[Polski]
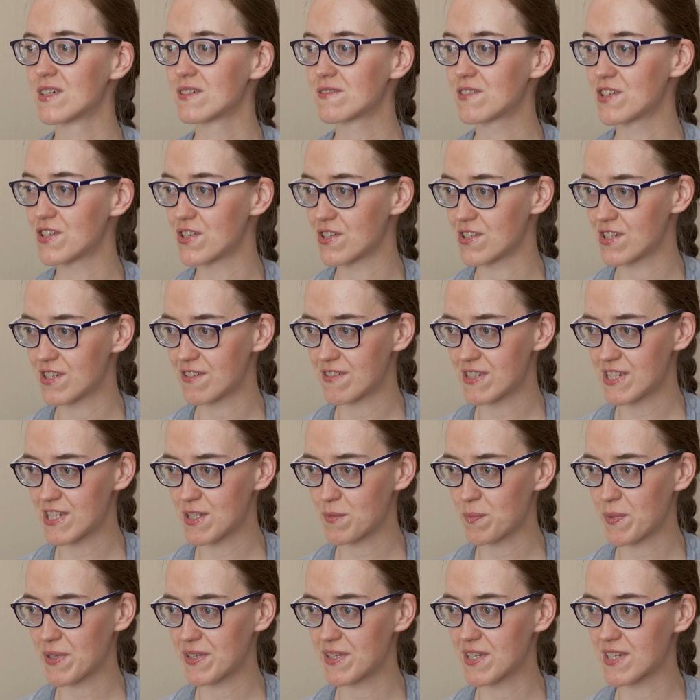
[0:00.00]
W
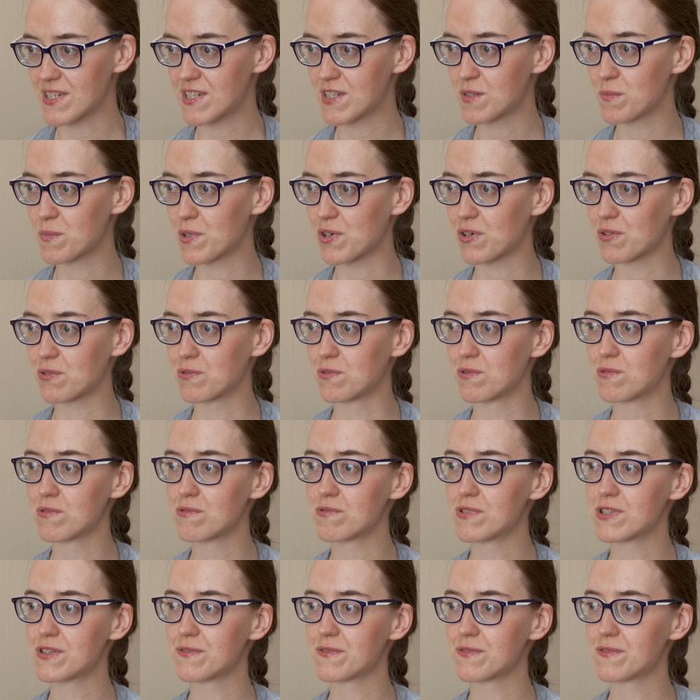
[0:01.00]
1915 roku